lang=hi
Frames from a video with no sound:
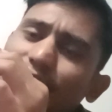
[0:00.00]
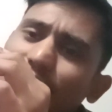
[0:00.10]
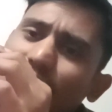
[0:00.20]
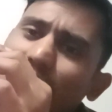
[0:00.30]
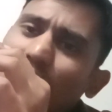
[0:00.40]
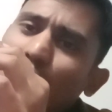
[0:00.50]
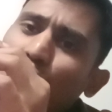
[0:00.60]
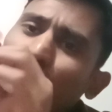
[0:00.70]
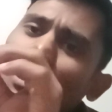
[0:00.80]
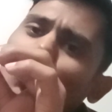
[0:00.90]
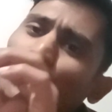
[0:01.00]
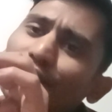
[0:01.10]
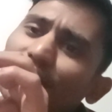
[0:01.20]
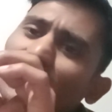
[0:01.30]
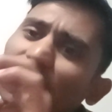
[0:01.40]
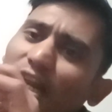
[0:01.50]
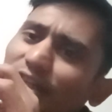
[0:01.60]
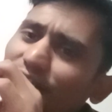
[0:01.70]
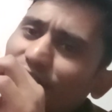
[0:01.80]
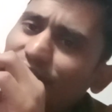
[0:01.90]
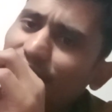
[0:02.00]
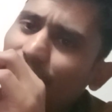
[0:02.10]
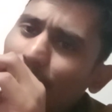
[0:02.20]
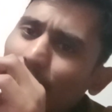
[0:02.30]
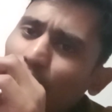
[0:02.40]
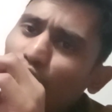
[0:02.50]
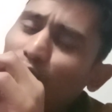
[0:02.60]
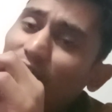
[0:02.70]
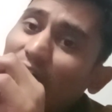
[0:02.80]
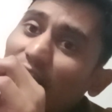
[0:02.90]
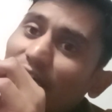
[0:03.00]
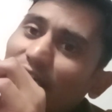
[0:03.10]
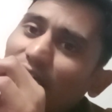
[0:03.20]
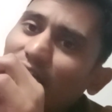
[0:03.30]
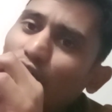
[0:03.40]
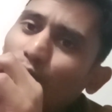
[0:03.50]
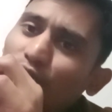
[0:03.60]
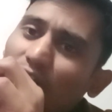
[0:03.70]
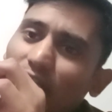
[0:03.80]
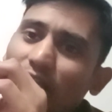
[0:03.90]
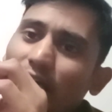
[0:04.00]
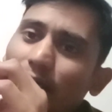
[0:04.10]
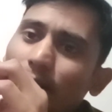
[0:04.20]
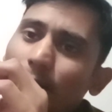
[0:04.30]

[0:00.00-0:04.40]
कीजिए उसका ऑडियंस के टारगेट कीजिए उसमें टारगेट करने का ऑप्शन आता है